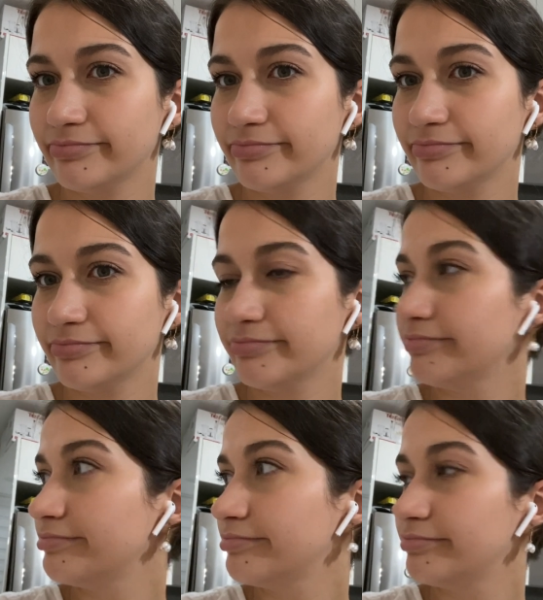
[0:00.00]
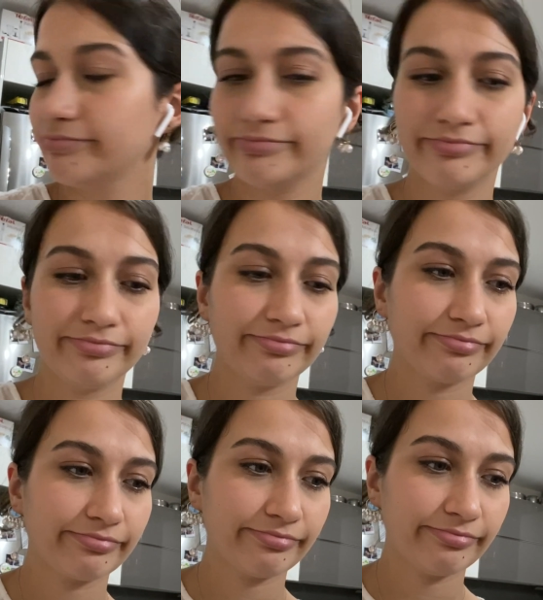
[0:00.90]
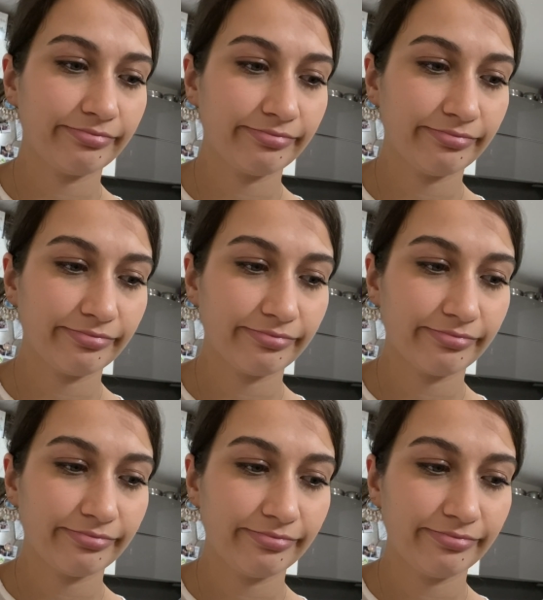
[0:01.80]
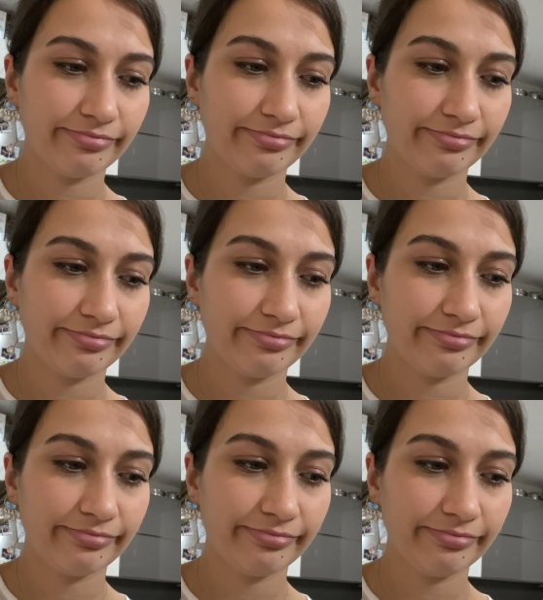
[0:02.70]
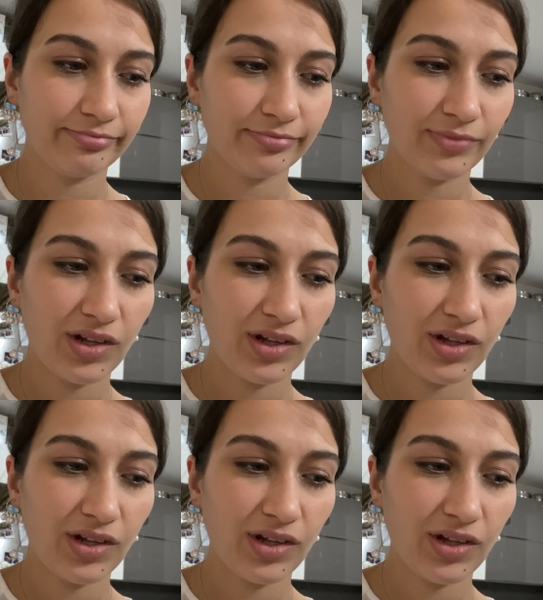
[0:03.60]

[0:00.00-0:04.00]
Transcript: Bence boş ver. Yarın hızlı infüzyon yaparsın.